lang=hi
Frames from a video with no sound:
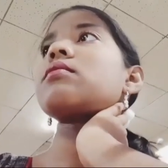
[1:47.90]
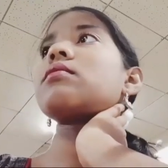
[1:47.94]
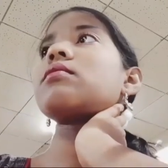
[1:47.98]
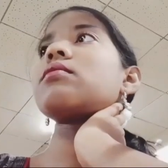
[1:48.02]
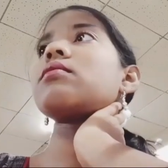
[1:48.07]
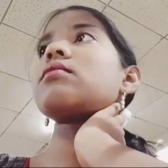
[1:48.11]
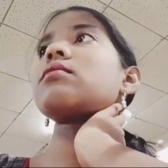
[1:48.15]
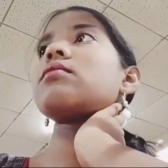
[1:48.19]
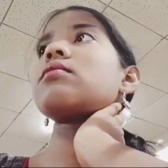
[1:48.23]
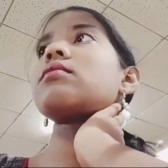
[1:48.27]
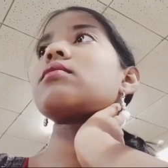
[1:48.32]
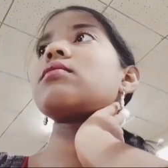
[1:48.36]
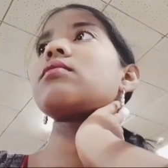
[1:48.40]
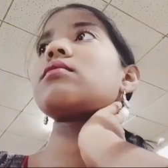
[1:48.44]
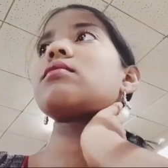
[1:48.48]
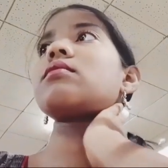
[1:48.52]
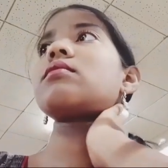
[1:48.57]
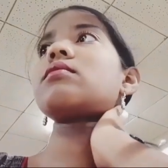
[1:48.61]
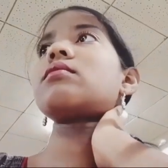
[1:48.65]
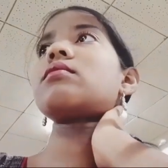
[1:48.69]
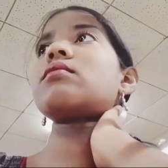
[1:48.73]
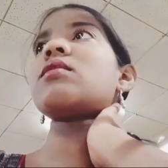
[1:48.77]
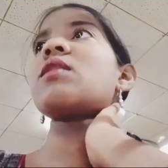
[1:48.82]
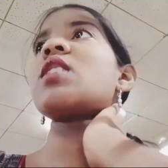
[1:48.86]
चॉकलेट तक उधर
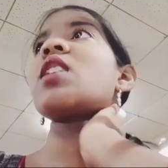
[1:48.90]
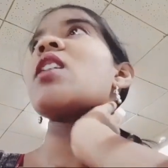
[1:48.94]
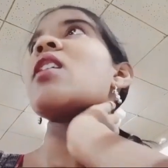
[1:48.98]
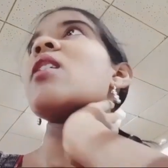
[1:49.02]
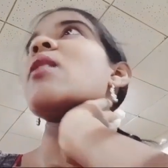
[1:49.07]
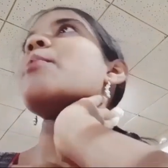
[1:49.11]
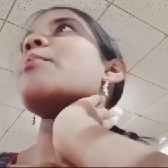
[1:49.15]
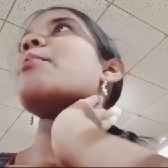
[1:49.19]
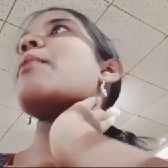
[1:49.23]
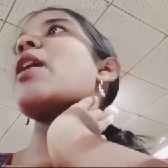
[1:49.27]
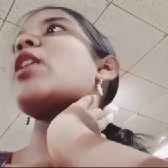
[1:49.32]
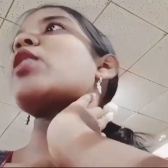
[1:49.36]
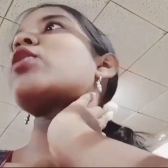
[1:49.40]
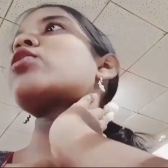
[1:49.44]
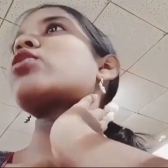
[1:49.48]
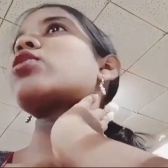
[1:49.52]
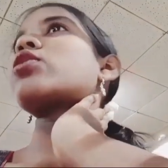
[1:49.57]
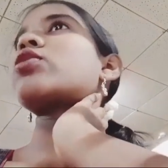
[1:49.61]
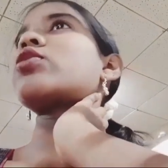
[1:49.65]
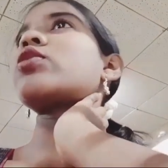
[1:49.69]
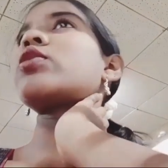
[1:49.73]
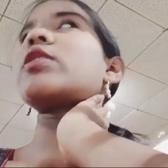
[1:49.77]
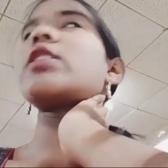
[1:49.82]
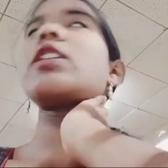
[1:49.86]
उधर मैं
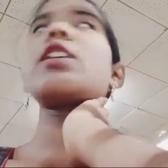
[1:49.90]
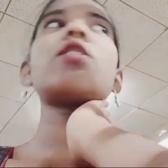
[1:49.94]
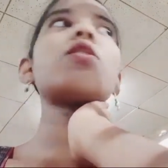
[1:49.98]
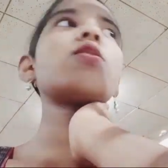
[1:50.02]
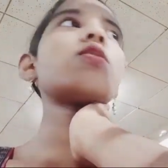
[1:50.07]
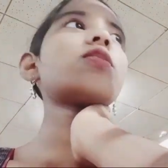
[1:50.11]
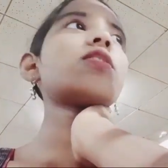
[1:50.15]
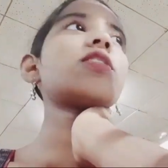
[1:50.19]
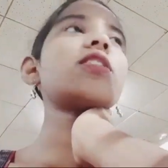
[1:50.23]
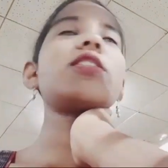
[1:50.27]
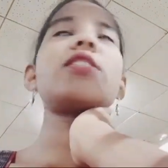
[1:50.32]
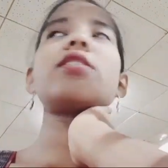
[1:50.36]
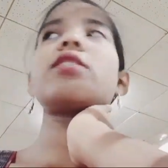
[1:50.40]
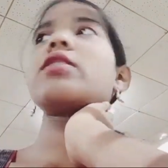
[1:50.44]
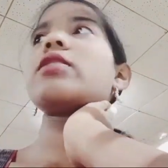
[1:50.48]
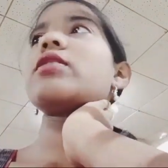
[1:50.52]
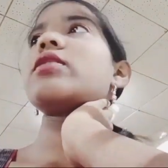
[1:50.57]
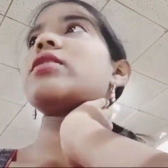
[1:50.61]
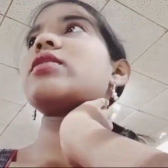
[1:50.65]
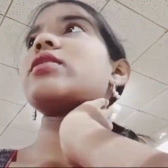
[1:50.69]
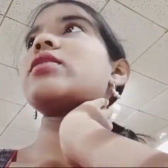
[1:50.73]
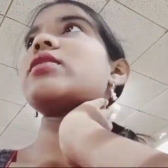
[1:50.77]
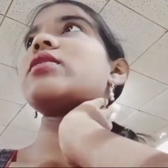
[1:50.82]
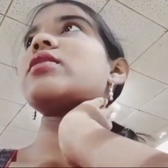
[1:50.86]
कुरकुरे लूंगी
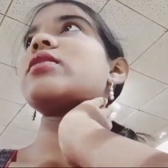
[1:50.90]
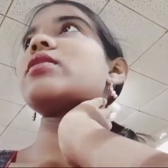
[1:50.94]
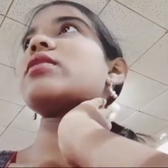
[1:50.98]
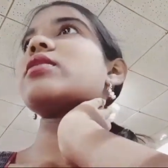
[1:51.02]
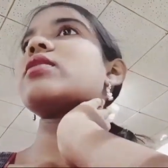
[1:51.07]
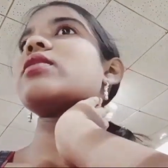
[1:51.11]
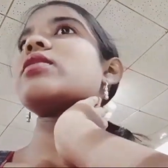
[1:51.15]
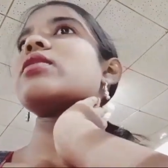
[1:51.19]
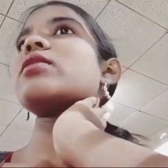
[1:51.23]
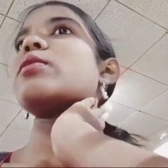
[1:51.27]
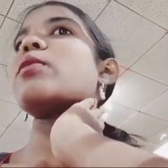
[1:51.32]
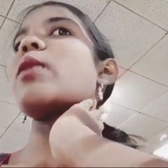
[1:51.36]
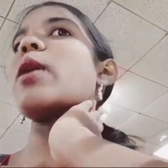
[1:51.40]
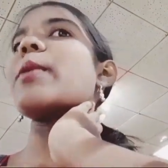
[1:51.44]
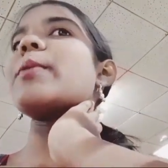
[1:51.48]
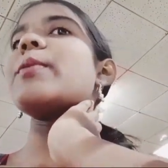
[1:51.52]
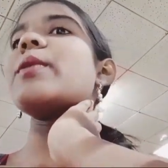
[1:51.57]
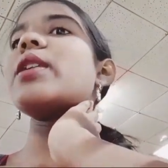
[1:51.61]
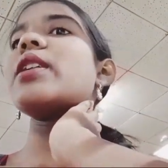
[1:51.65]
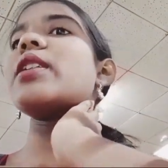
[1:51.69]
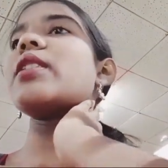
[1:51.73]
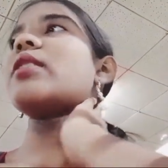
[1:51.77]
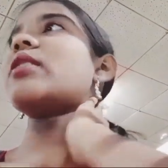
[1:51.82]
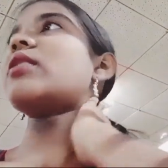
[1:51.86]

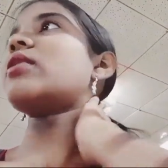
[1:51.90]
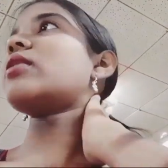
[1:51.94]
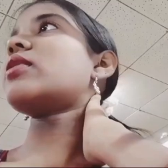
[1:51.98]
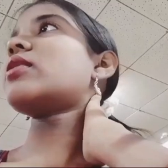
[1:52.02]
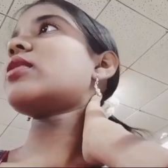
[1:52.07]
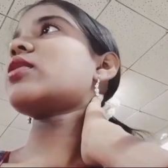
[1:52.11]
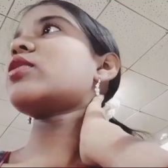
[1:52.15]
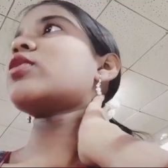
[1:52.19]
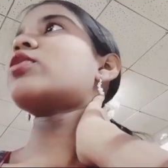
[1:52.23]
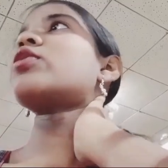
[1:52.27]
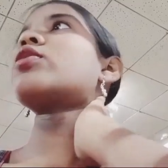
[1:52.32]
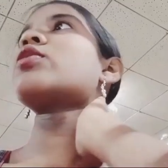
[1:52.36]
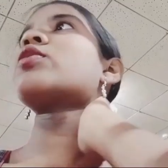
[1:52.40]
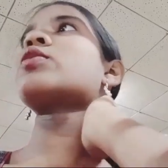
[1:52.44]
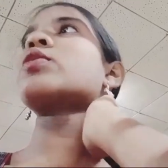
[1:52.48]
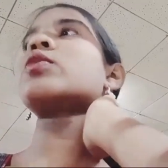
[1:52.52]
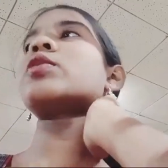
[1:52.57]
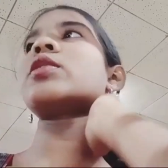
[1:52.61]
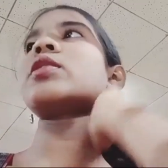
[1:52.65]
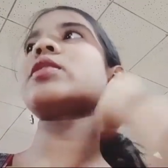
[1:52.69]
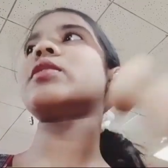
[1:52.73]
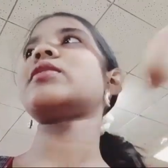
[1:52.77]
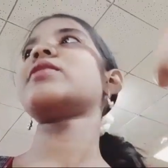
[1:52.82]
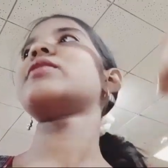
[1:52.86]
बॉबी हाँ?
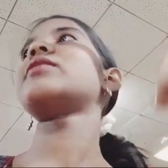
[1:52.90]
कुरकुरे